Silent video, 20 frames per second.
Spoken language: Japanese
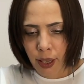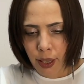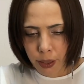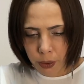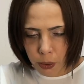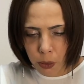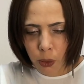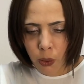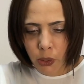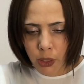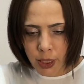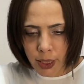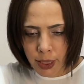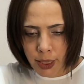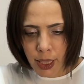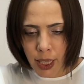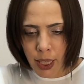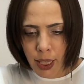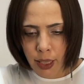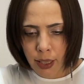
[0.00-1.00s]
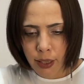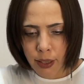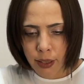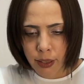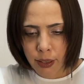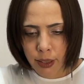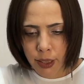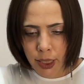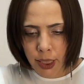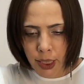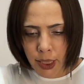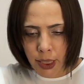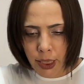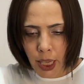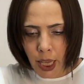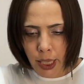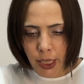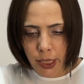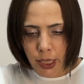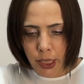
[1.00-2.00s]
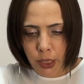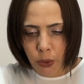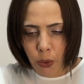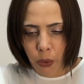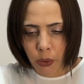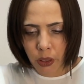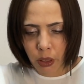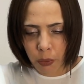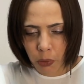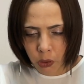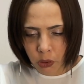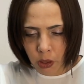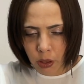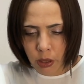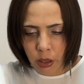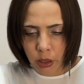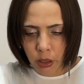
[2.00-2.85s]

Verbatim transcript: こういった人権思想に基づ